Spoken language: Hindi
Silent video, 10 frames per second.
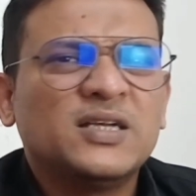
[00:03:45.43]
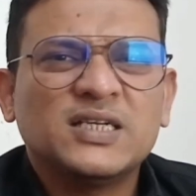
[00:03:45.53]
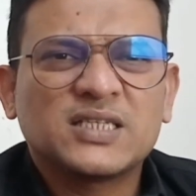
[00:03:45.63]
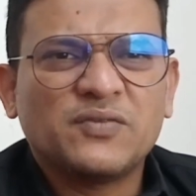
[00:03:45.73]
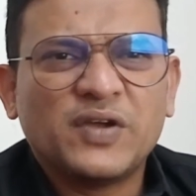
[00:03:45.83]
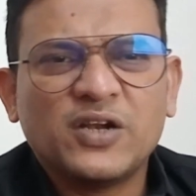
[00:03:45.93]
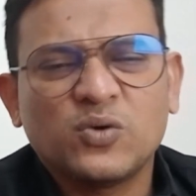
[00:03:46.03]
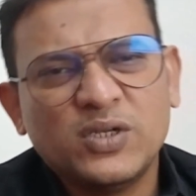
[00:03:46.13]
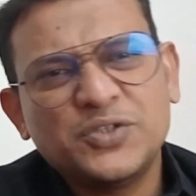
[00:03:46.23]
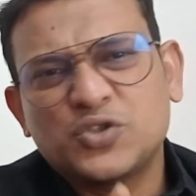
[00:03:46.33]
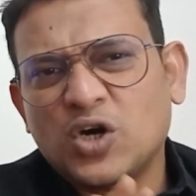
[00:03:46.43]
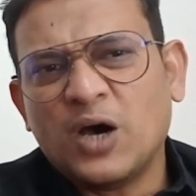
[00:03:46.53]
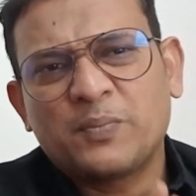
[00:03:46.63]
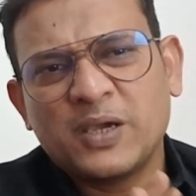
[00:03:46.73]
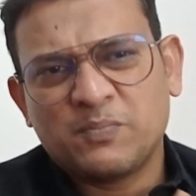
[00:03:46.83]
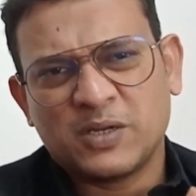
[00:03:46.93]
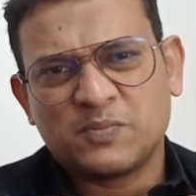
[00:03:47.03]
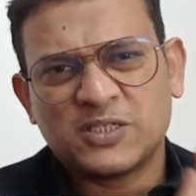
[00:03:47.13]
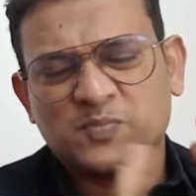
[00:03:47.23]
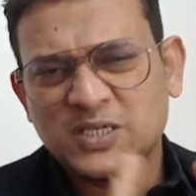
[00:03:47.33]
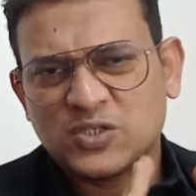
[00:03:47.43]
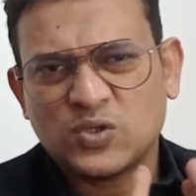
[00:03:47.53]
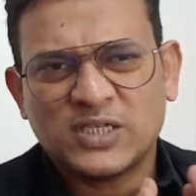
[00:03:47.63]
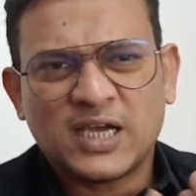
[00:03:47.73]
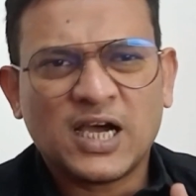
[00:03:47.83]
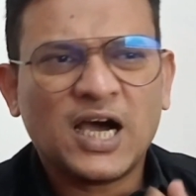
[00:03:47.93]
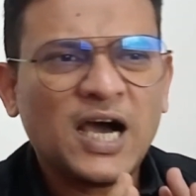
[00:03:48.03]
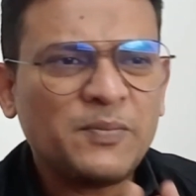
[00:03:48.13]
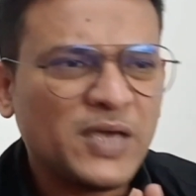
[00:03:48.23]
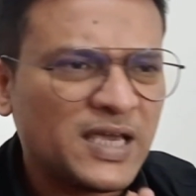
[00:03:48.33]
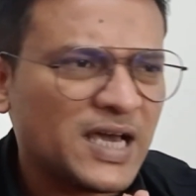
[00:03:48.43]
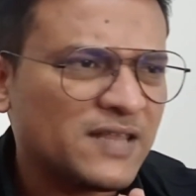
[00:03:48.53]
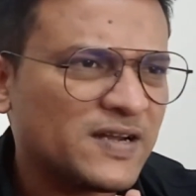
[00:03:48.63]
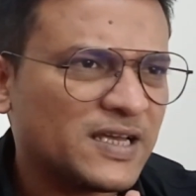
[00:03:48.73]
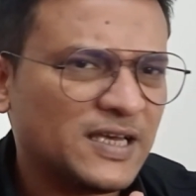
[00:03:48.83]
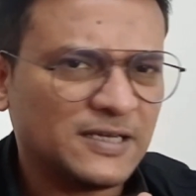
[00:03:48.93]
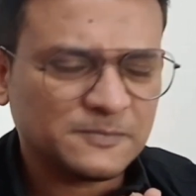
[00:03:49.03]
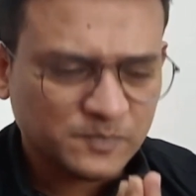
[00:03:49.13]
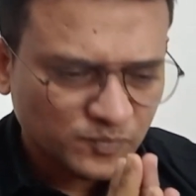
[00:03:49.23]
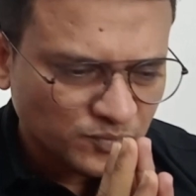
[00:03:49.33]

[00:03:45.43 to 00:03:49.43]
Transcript: ये सर्टिफिकेट ओनली जॉब के पर्पस बस हो जाएगा आप एक याद रखिए